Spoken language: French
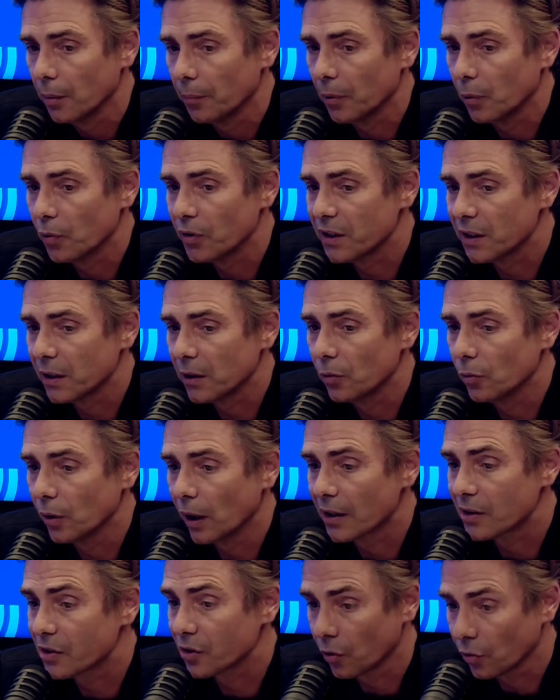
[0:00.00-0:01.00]
mais aussi de
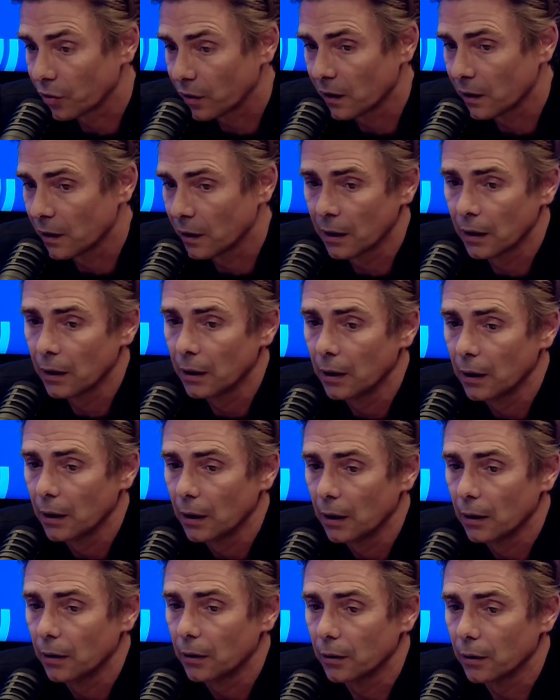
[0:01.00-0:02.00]
la santé.
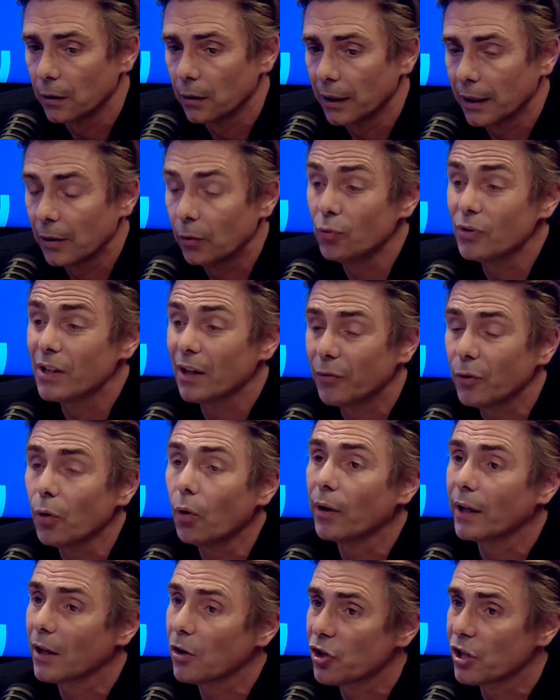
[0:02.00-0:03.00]
Euh, et nous avions
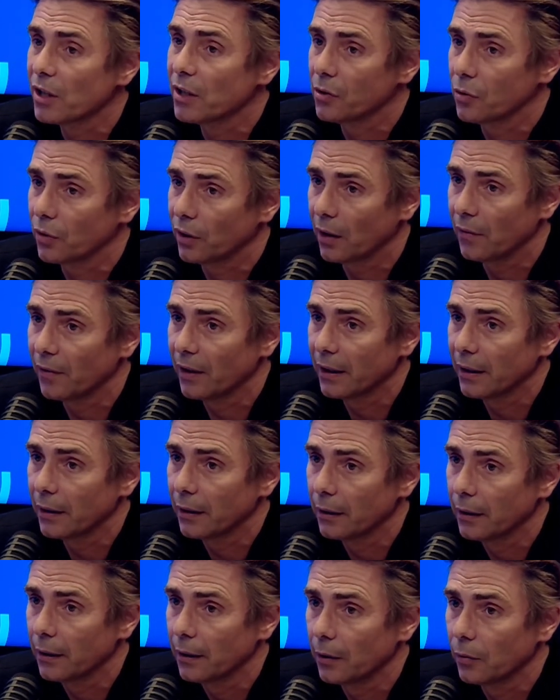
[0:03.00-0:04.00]
engagé ce travail.
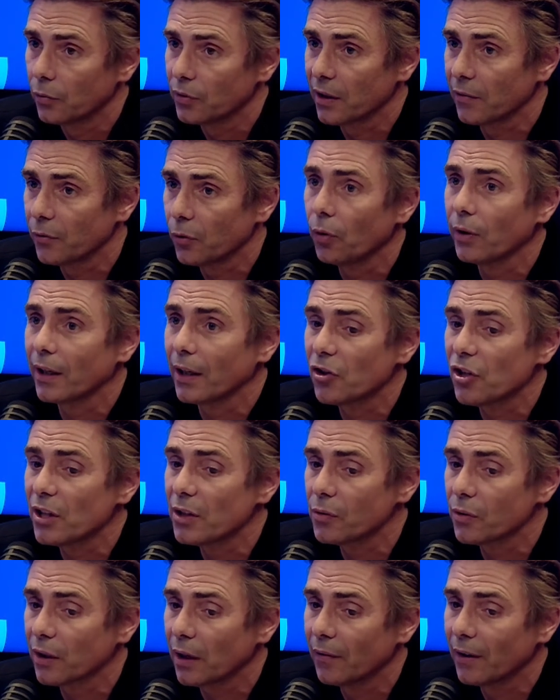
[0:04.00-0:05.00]
Nous avions engagé
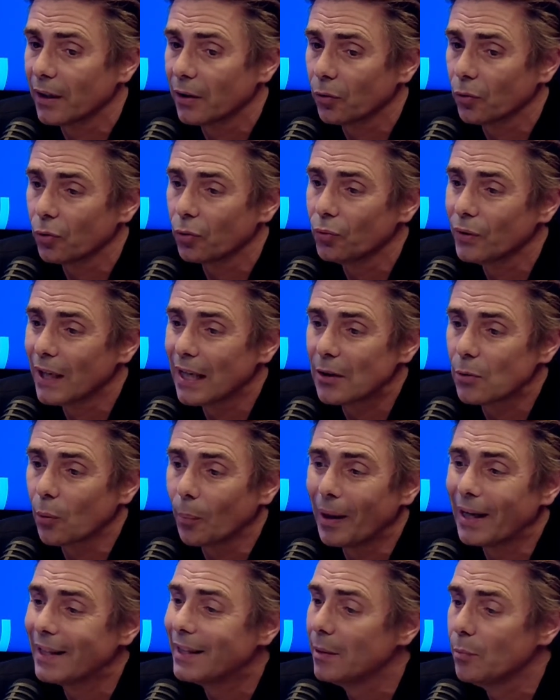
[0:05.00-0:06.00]
ce travail, donc nous n'étions
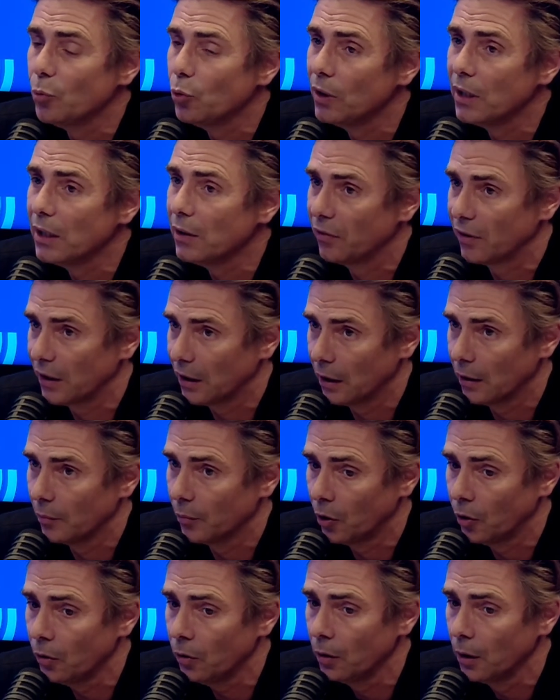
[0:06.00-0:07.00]
pas démunis
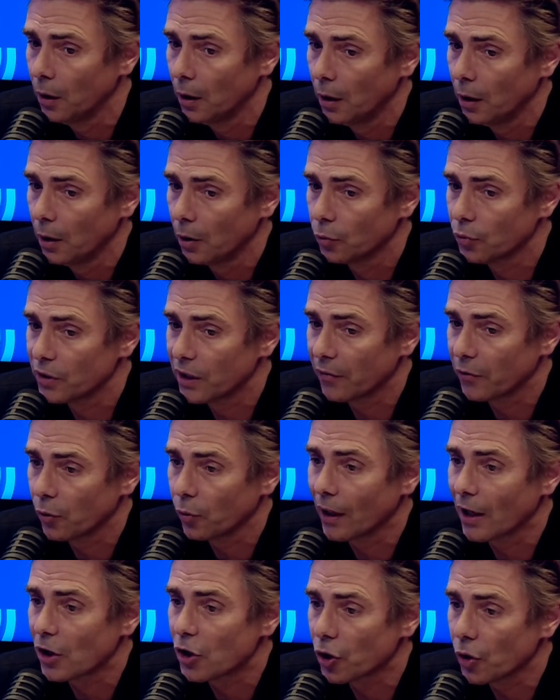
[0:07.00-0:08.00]
finalement. Nous
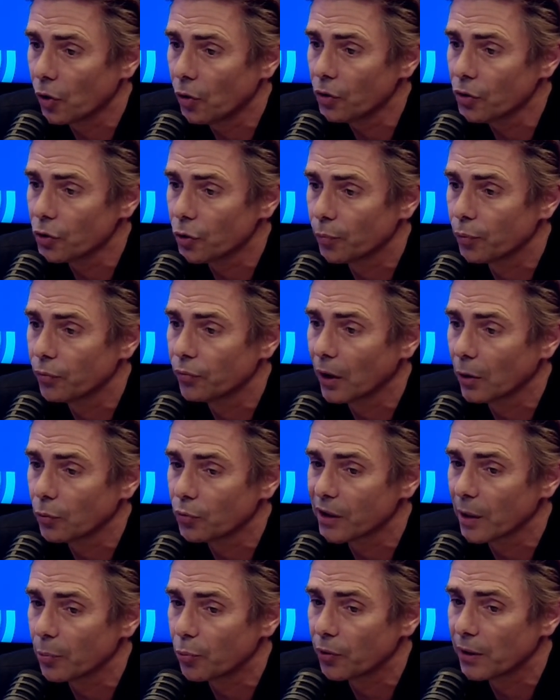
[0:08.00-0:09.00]
avions la chance de pouvoir
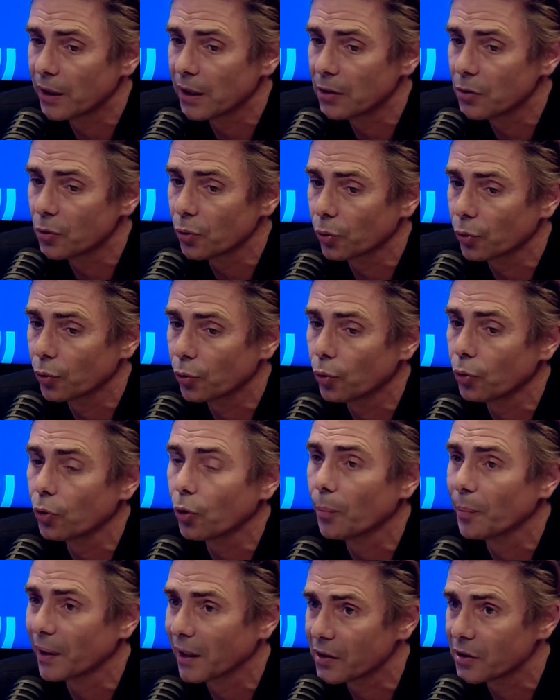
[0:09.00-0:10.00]
nous appuyer sur
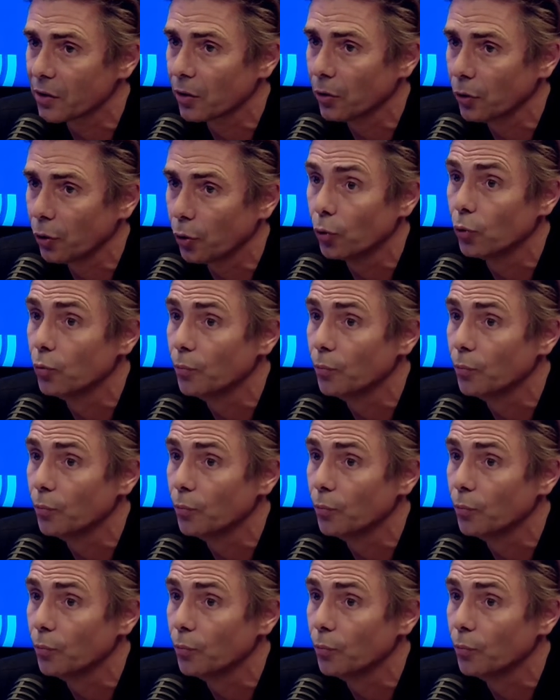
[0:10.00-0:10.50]
d'autres personnes que